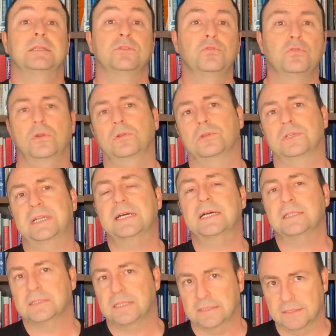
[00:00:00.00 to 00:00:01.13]
drone olarak
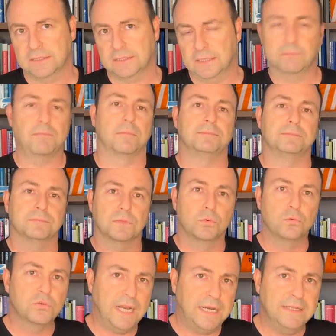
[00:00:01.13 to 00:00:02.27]
adlandırılan
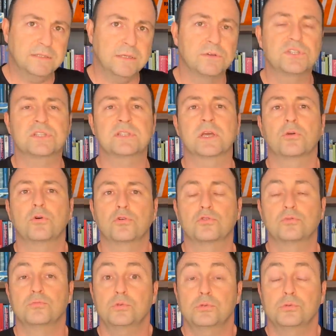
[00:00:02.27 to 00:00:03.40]
Ukrayna Savaşı'nda
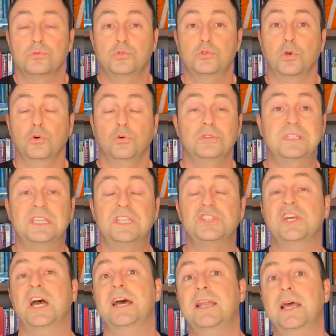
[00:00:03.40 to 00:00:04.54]
gördüğümüz çoğu
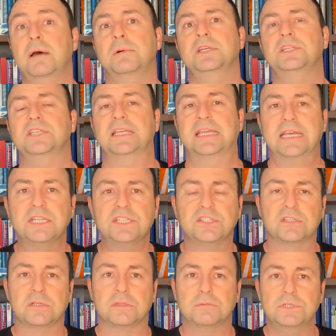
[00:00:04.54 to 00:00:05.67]
ticari amaçla
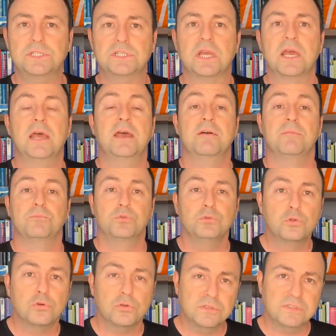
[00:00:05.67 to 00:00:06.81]
geliştirilmiş bu drone